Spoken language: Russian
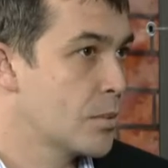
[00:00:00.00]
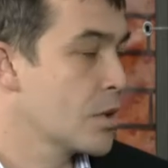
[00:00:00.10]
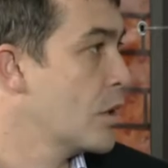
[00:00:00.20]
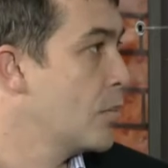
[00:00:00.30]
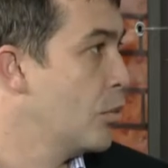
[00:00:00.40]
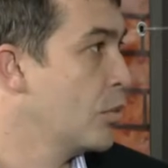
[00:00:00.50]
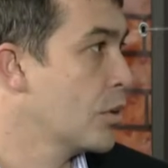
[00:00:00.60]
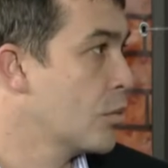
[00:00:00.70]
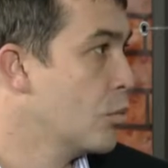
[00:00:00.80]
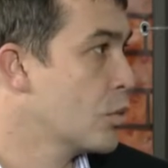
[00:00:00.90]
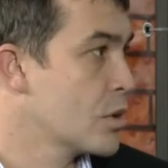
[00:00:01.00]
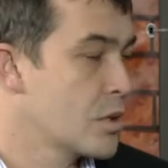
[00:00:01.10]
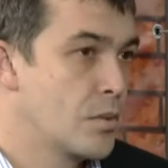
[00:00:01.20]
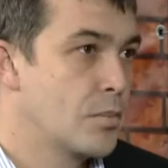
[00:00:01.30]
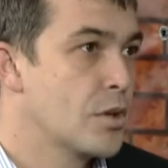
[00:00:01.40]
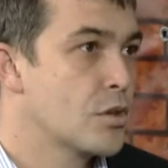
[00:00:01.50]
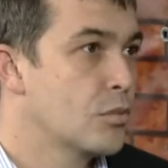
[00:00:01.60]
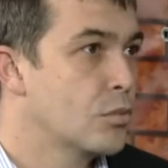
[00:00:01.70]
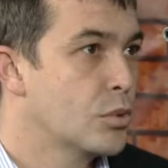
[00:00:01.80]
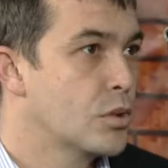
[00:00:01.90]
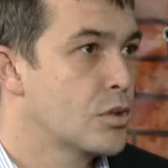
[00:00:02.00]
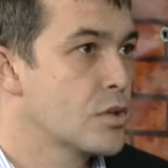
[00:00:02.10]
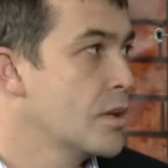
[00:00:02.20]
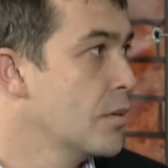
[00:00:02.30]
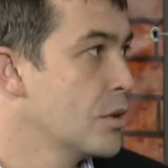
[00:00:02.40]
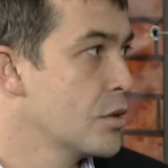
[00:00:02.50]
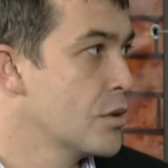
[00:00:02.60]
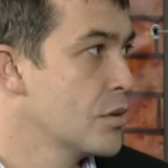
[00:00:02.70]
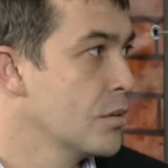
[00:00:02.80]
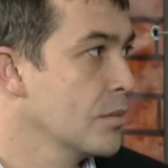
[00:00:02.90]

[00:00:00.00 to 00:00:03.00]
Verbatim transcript: прошли полный курс и теперь живут счастливой жизнью.